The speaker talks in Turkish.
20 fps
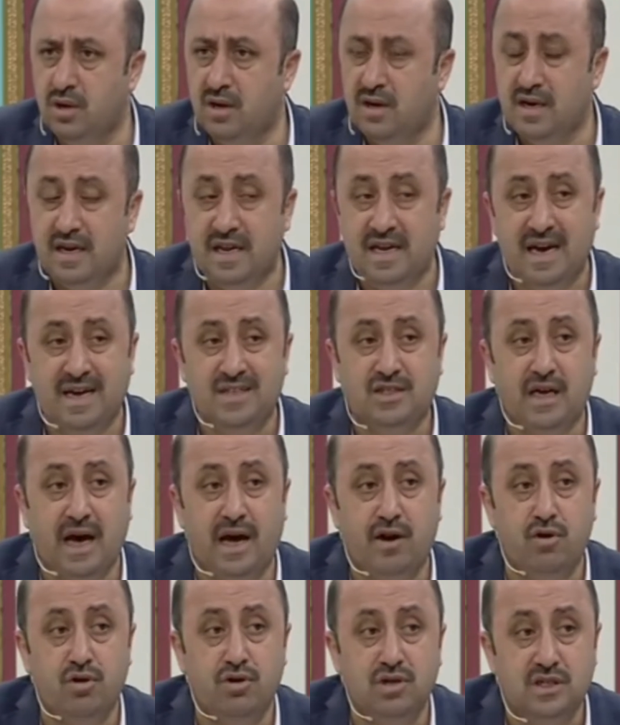Niye
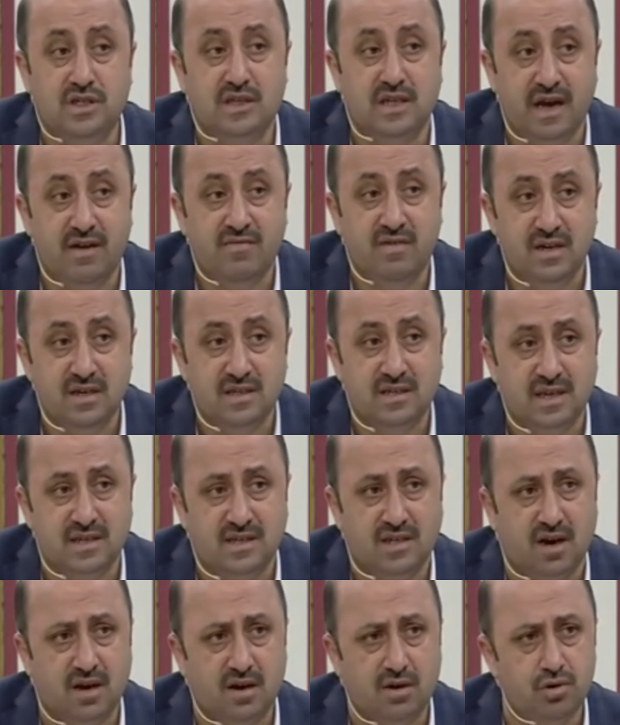teröristi evinizde
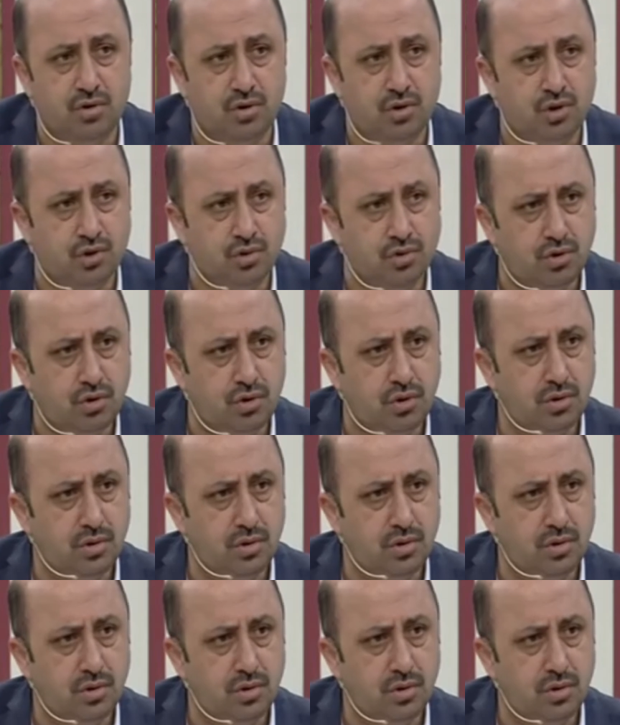saklıyorsunuz?